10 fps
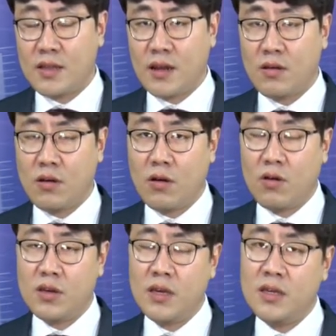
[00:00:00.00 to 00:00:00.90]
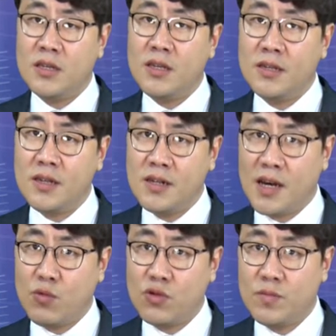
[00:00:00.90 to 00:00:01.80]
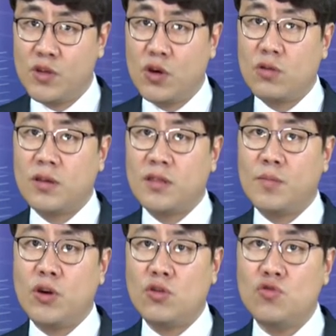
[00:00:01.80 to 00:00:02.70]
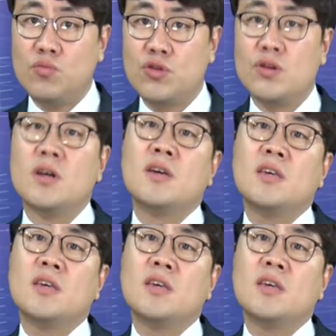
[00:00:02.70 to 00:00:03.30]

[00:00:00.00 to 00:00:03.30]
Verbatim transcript: 따라서 이 실질자본금 경영상태 평균 비율